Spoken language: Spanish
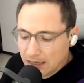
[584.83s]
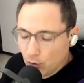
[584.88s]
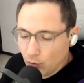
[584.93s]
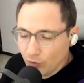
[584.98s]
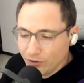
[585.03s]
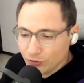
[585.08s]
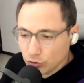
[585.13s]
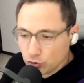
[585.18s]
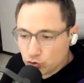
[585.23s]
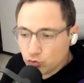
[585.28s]

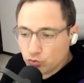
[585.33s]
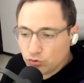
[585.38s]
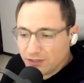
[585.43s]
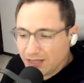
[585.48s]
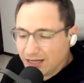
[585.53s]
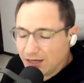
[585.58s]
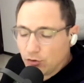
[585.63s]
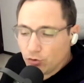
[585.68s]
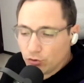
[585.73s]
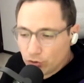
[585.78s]
Cuando tú
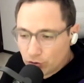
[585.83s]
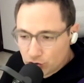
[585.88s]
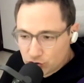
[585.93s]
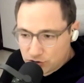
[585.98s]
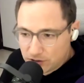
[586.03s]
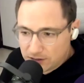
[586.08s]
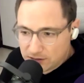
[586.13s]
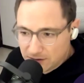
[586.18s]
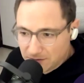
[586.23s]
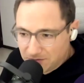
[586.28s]
te
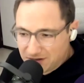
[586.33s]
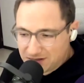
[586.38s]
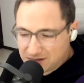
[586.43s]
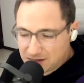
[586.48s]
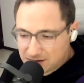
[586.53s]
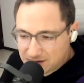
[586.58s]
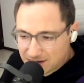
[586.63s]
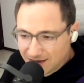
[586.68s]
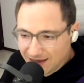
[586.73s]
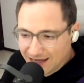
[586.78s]
conoces,
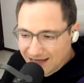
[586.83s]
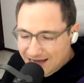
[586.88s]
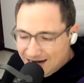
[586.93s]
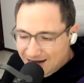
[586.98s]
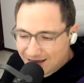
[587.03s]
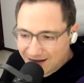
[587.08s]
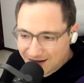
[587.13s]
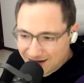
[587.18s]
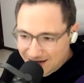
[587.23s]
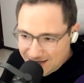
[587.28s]
empiezas a
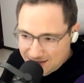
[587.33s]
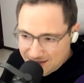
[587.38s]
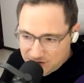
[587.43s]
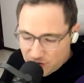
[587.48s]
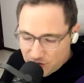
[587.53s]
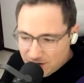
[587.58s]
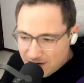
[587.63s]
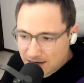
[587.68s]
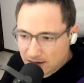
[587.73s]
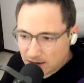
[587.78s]
dejar de
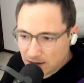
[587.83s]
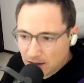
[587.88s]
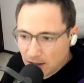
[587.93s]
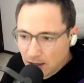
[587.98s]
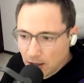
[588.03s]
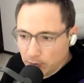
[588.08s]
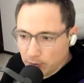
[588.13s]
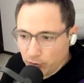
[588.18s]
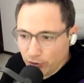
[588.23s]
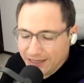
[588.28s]
reaccionar,
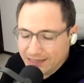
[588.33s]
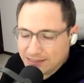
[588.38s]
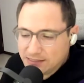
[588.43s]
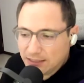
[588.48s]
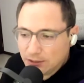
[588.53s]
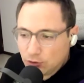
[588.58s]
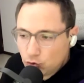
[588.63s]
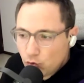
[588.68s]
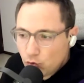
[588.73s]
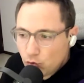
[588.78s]
porque
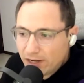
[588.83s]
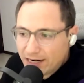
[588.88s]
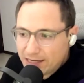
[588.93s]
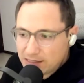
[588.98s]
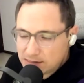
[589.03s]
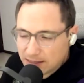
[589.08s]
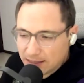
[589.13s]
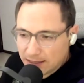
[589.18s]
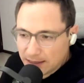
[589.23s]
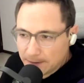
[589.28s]
si tú
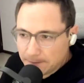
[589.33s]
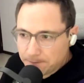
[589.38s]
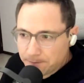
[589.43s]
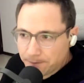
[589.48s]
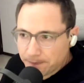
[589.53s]
crees que